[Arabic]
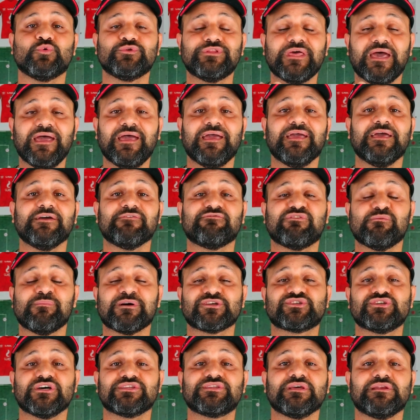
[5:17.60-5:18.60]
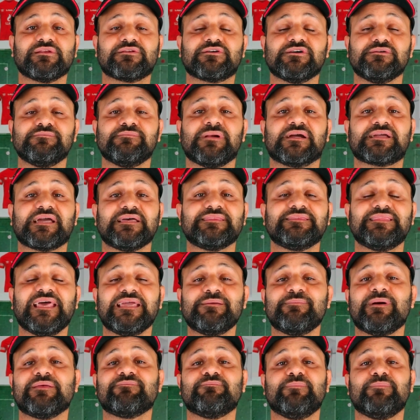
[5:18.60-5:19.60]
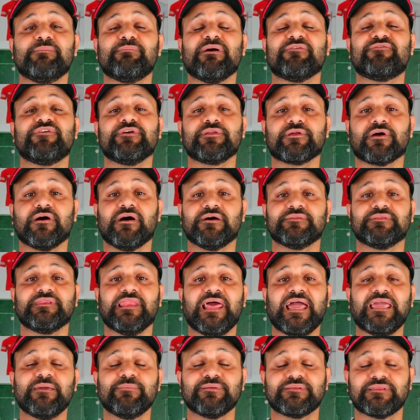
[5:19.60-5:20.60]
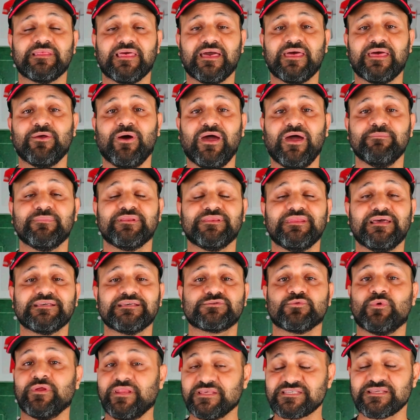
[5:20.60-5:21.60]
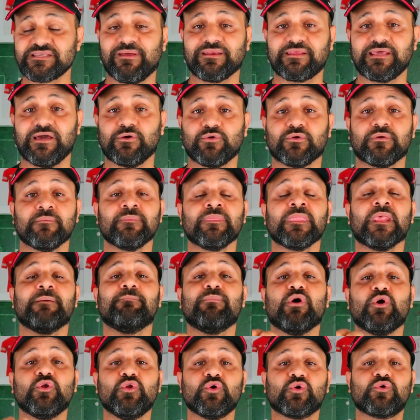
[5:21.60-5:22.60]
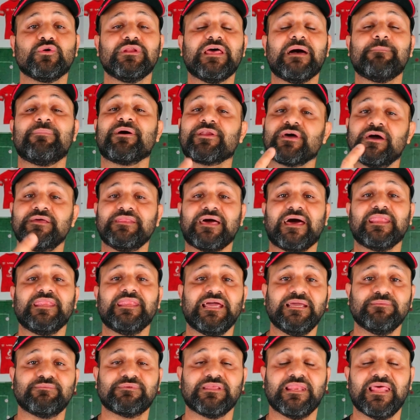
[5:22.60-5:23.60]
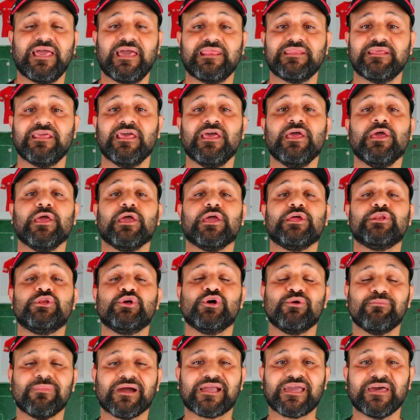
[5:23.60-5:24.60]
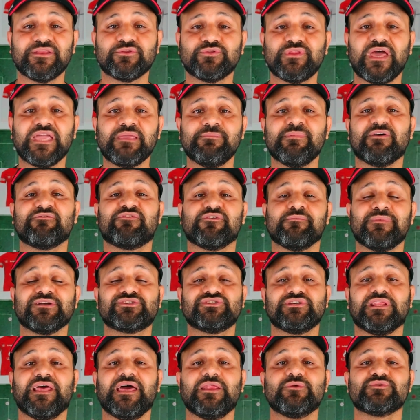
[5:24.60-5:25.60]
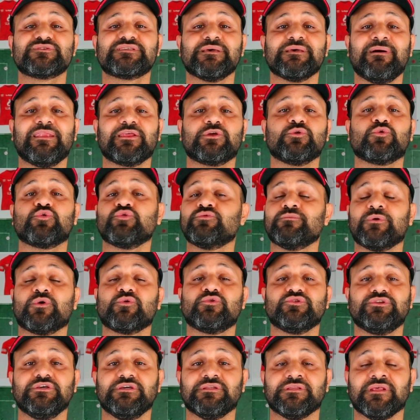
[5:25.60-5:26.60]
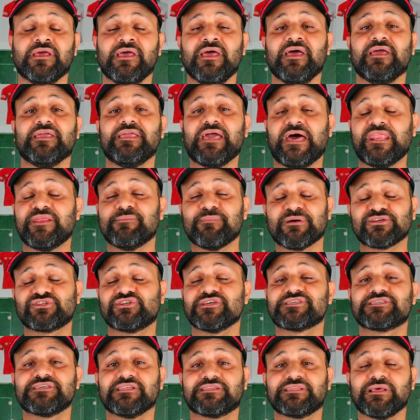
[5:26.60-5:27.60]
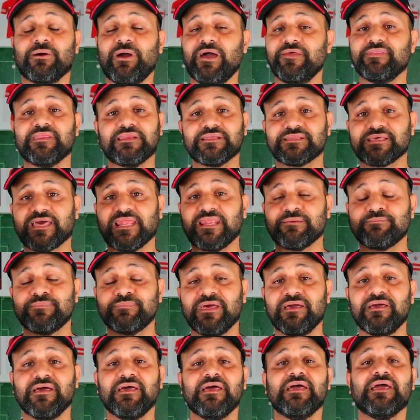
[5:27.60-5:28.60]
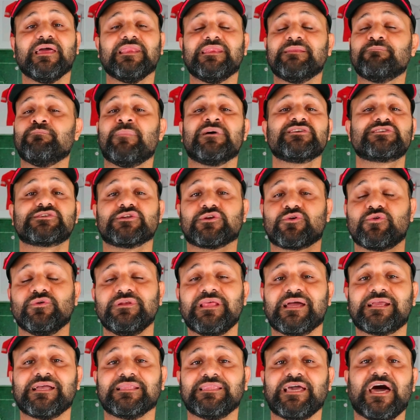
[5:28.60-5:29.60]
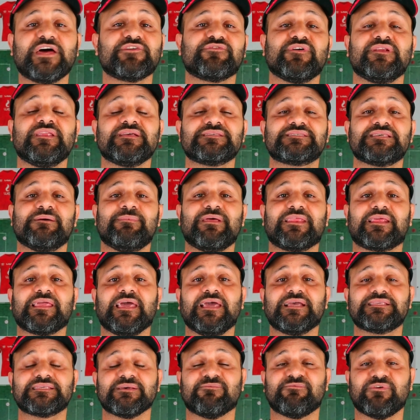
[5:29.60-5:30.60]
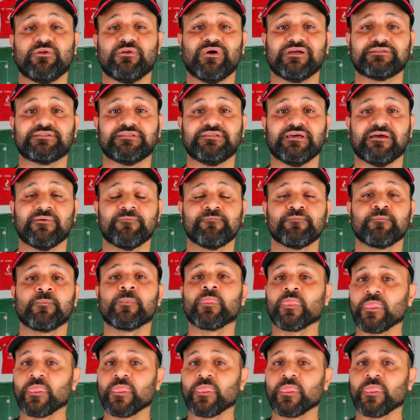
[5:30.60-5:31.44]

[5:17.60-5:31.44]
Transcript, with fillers: وده في ماتشات القمه كان دايما بيبقى فيه رهان لعيبه انا واحد من الناس وانا زملكاوي بقول لكم لا براهن على لعيبه الاهلي ان هم كان دايما في ماتش الاهلي والزمالك يكونوا موجودين يعني ال الستة واحد اللي اتغلبناه مصر كلها كانت عارفه ان الزمالك هيكسب في الوقت ده